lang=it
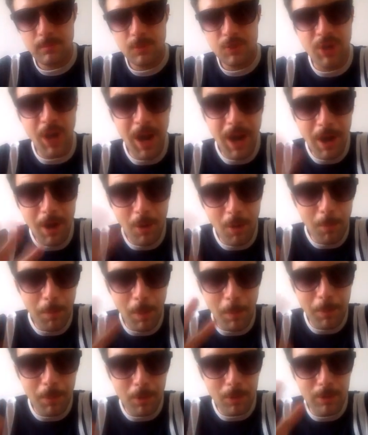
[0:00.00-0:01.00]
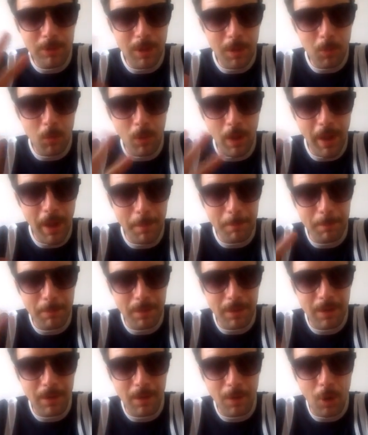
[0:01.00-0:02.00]
Ciao popolo del
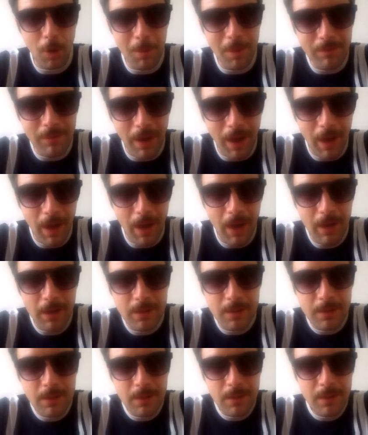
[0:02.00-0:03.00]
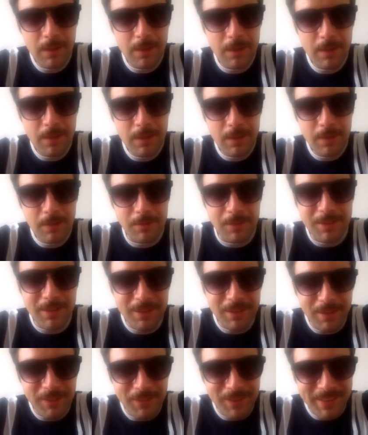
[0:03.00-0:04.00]
web, come va? Vi
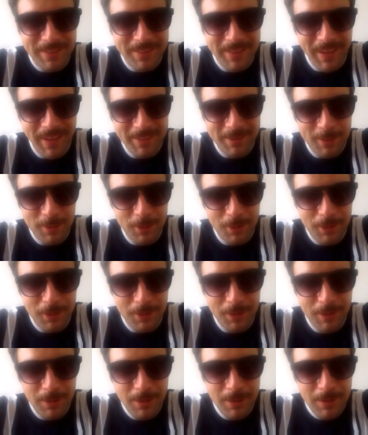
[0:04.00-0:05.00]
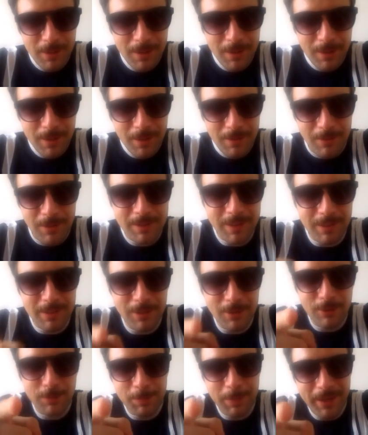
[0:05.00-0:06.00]
state divertendo? Vi state
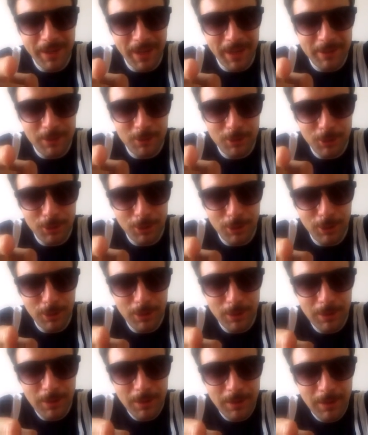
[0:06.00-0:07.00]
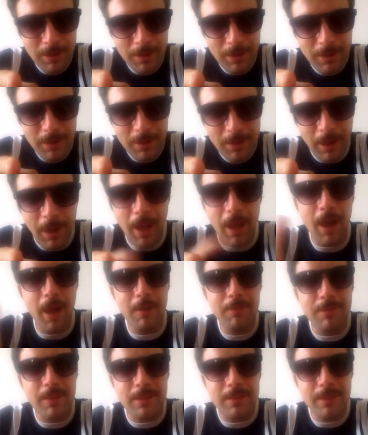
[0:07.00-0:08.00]
disperando? Eh, eh
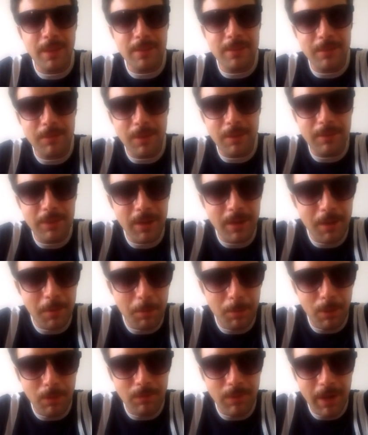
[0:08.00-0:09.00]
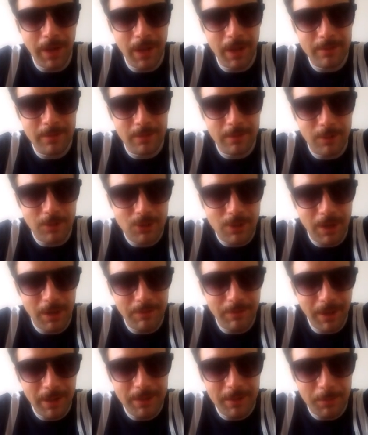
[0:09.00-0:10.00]
affrettatevi ad andare un po' in vacanza se ce la
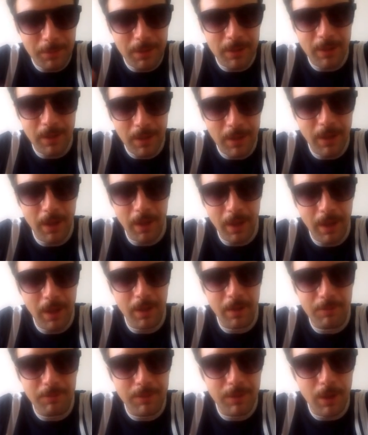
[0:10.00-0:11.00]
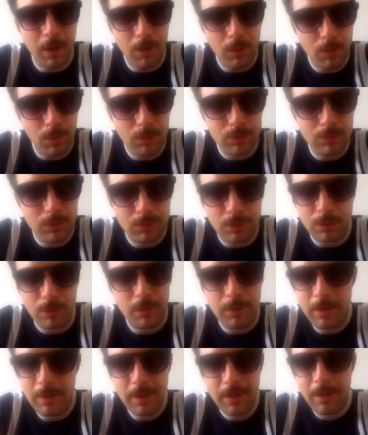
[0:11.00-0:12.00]
fate perché è fino
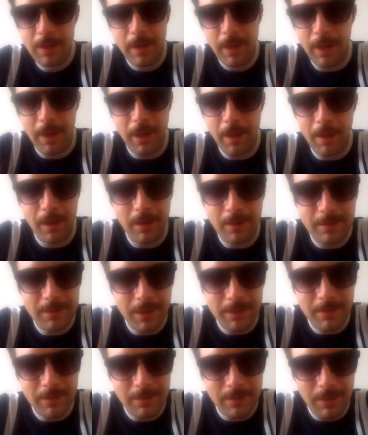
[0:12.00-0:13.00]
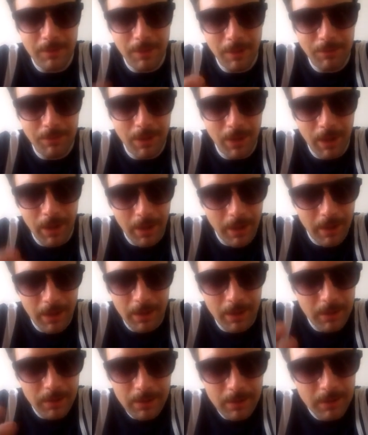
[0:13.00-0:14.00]
agosto e l'estate se ne va via,
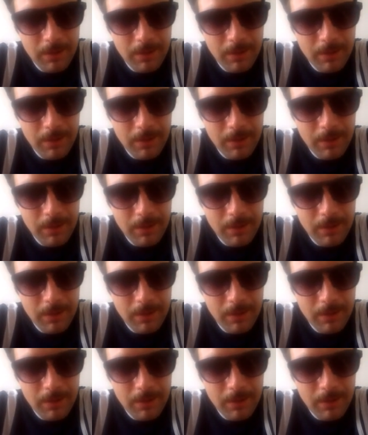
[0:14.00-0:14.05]
eh.